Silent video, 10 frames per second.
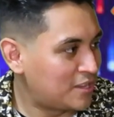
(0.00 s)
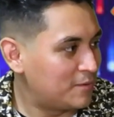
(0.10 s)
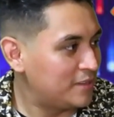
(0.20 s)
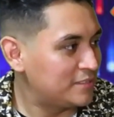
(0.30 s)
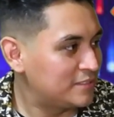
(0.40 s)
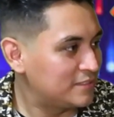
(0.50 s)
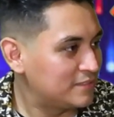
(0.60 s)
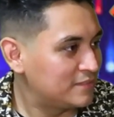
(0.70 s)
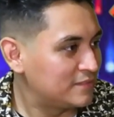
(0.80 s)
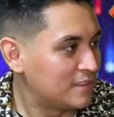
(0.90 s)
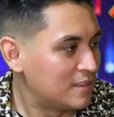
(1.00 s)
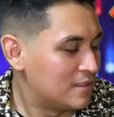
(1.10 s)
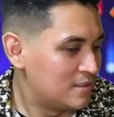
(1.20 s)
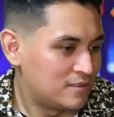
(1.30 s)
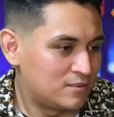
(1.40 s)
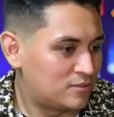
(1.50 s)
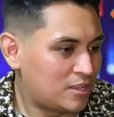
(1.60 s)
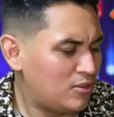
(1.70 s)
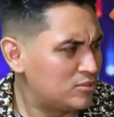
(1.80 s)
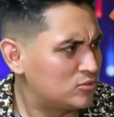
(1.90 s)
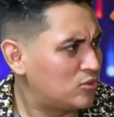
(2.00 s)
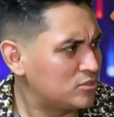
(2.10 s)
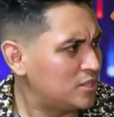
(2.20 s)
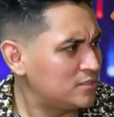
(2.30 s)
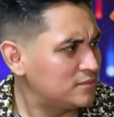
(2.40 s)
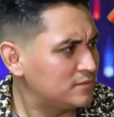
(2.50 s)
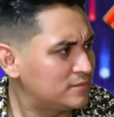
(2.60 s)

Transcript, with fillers: o cosas buenas? De las dos cosas.